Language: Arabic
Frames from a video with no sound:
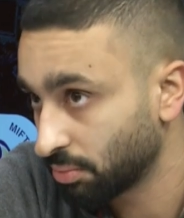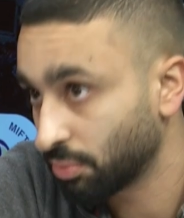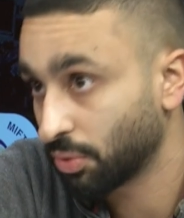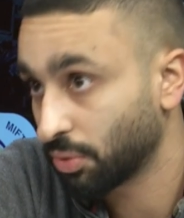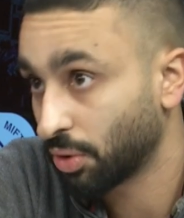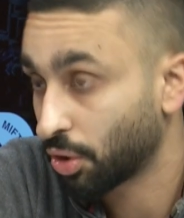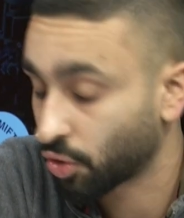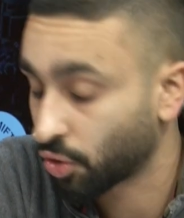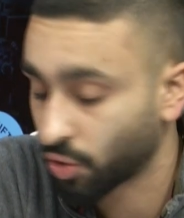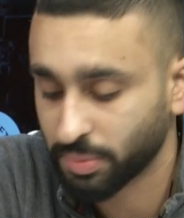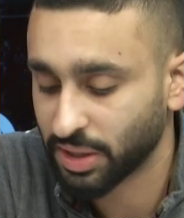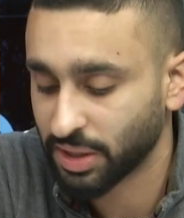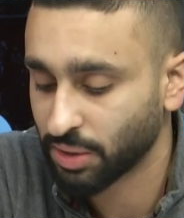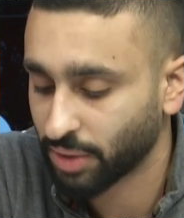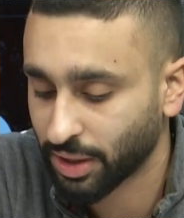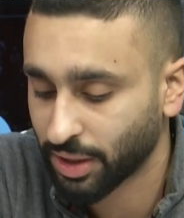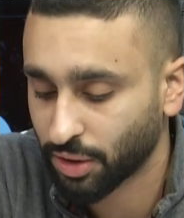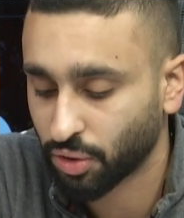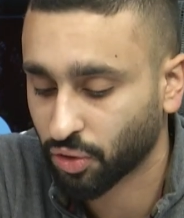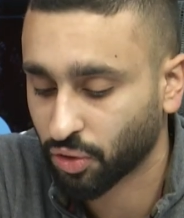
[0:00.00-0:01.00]
حكوميه
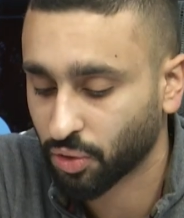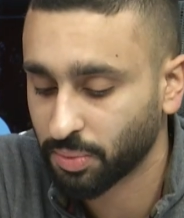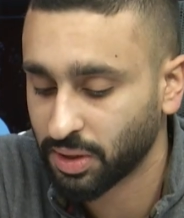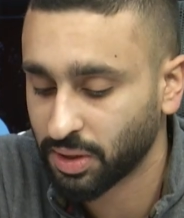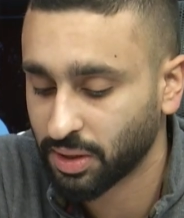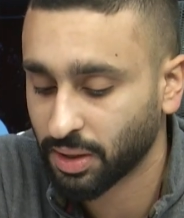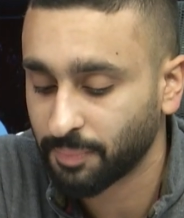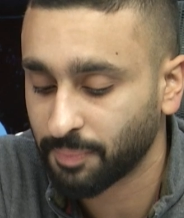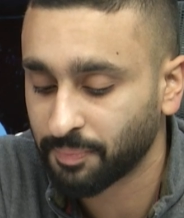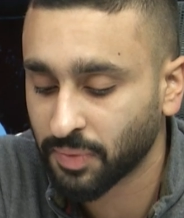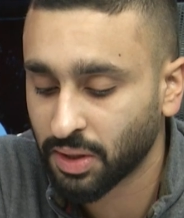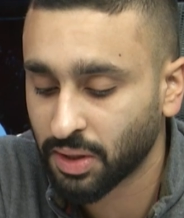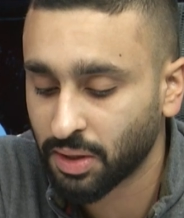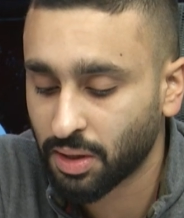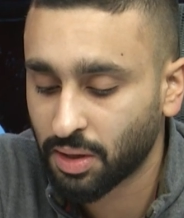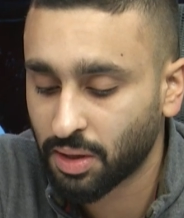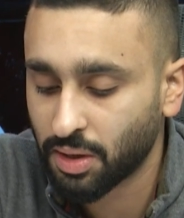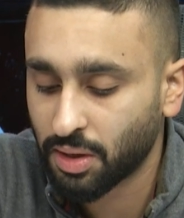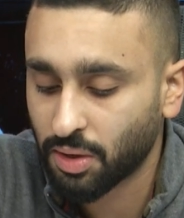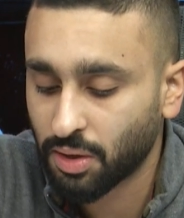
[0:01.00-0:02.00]
وغير حكوميه
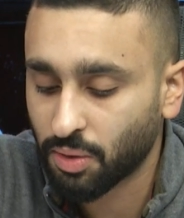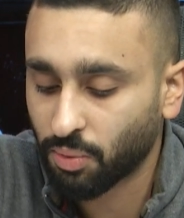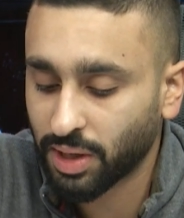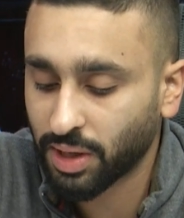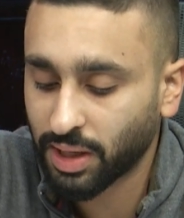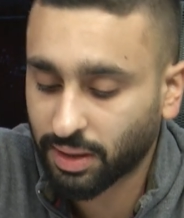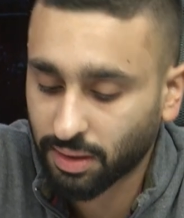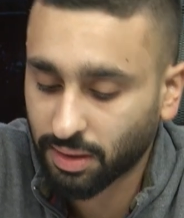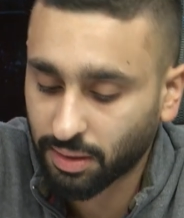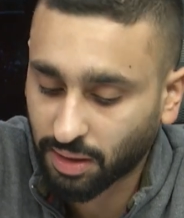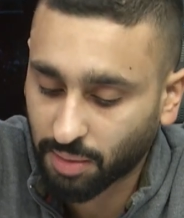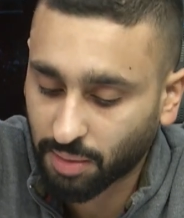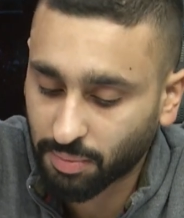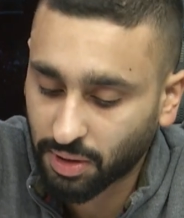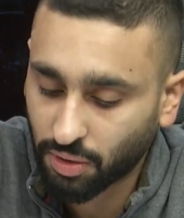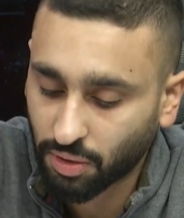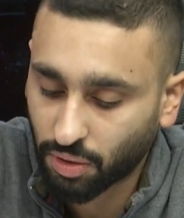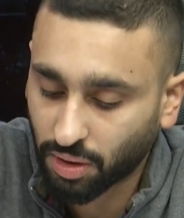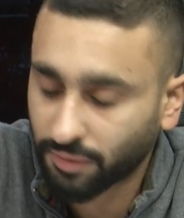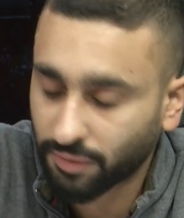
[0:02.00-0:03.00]
ولكن
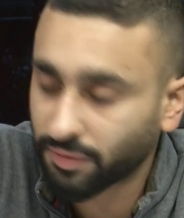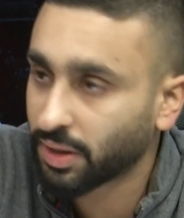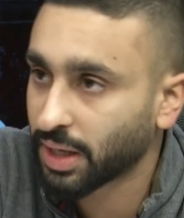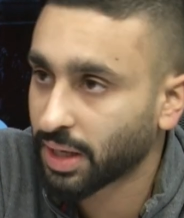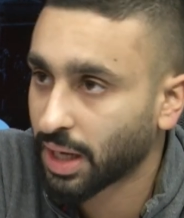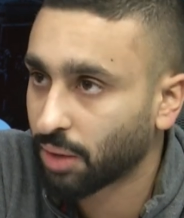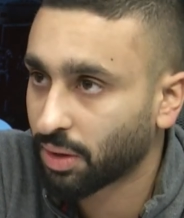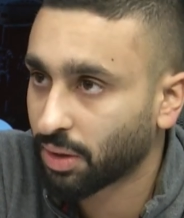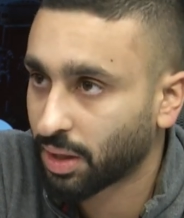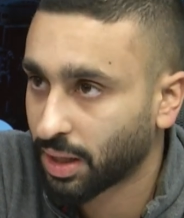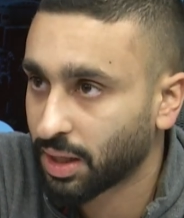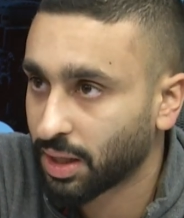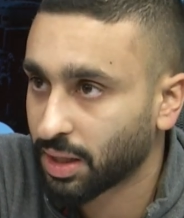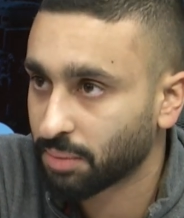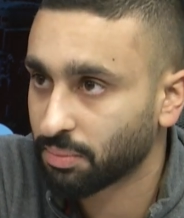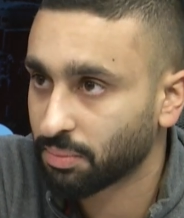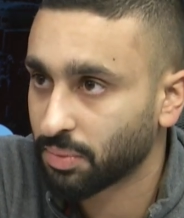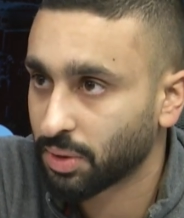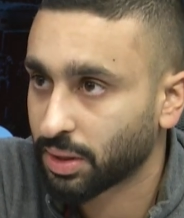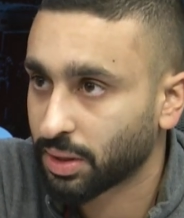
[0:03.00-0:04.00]
كمان حلفائنا حول
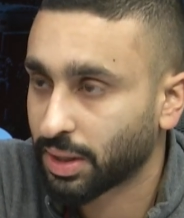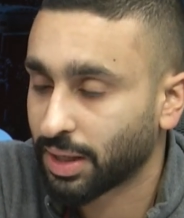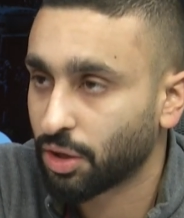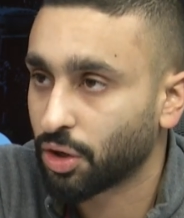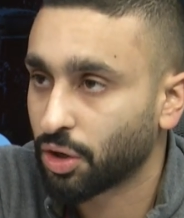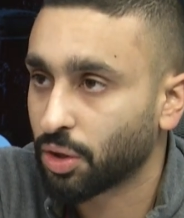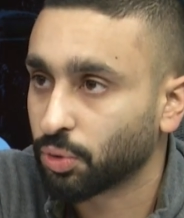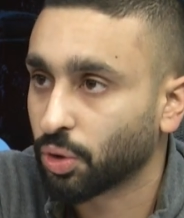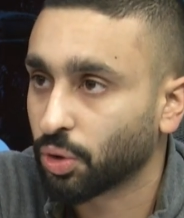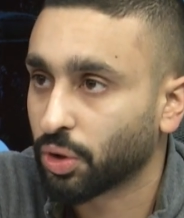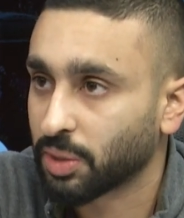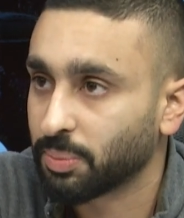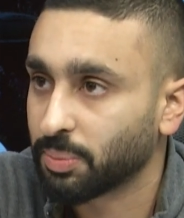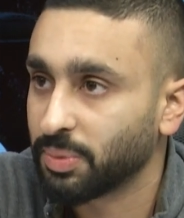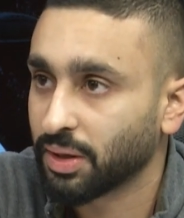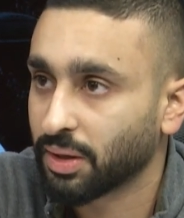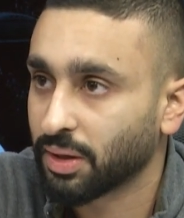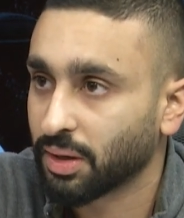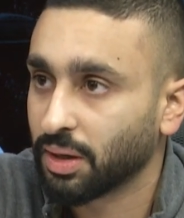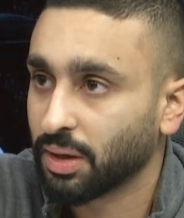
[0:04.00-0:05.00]
العالم كان لهم دور
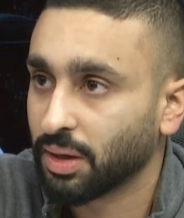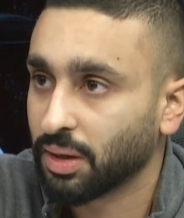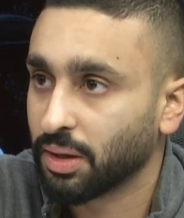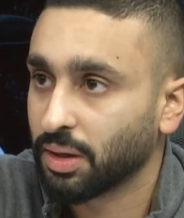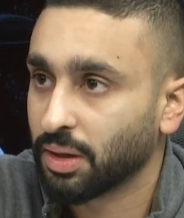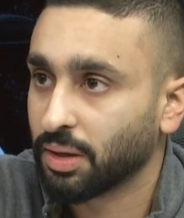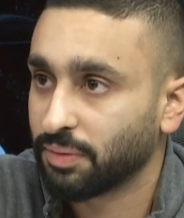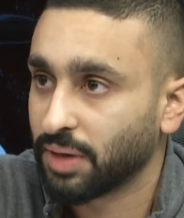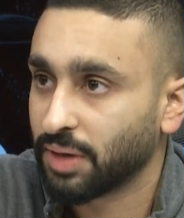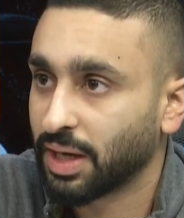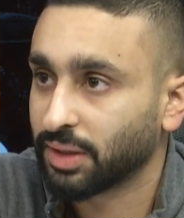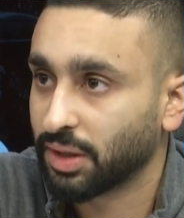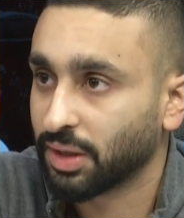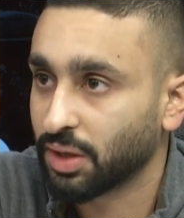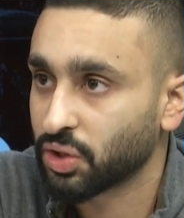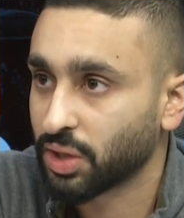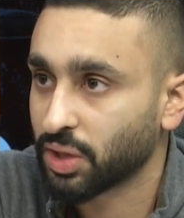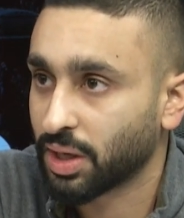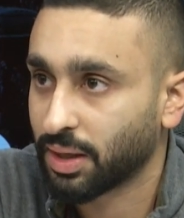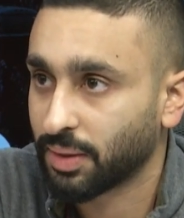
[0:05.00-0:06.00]
كبير آه، آه، في هذا
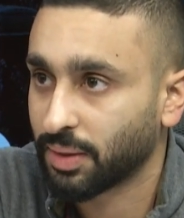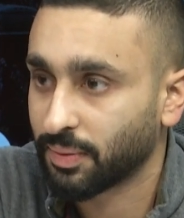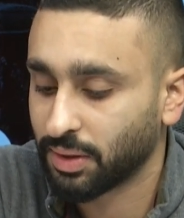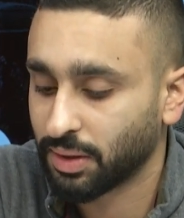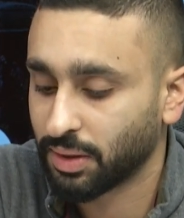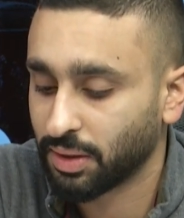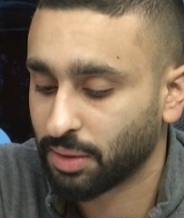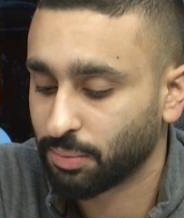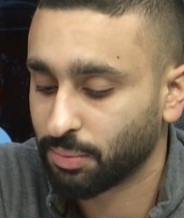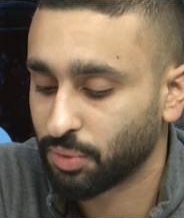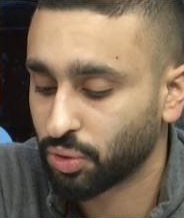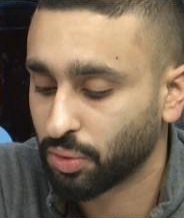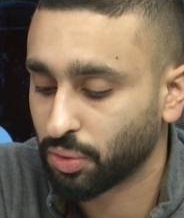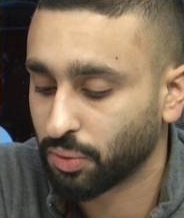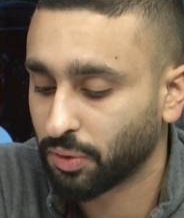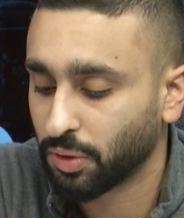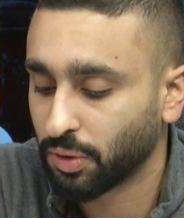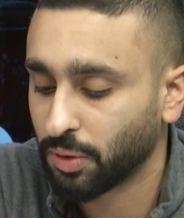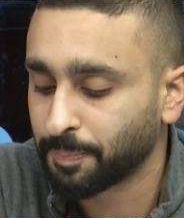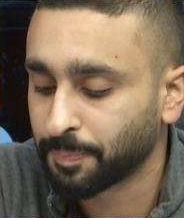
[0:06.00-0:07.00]
النجاح اللي
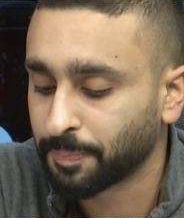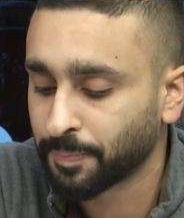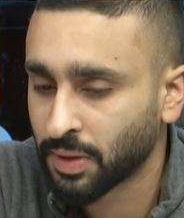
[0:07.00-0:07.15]
بنشوفه